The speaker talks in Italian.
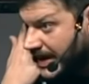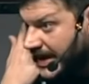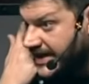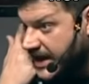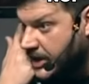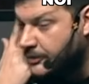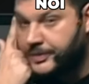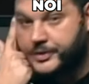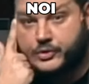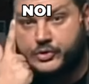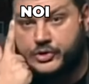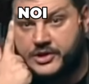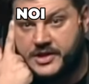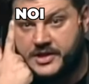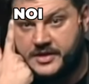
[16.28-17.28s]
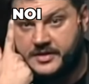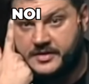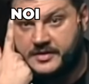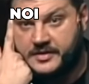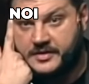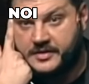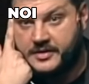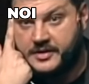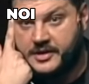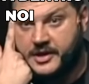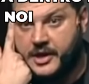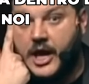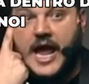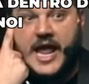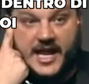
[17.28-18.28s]
È chiaro per tutti?
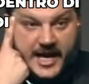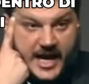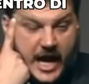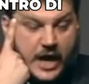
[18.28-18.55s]
È la